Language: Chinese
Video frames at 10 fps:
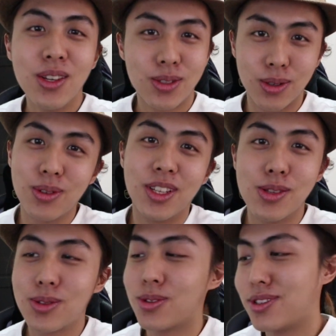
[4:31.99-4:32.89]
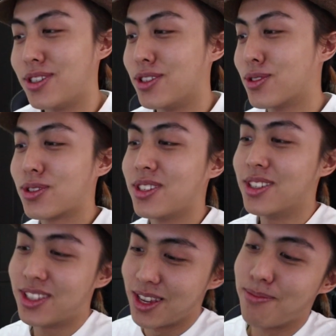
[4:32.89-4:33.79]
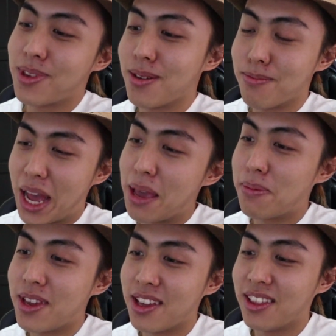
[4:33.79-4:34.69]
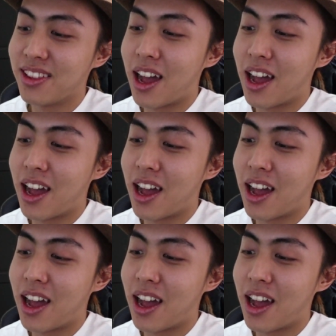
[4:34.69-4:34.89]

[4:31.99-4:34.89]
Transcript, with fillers: 许多能做的事情就是剪片、拍片，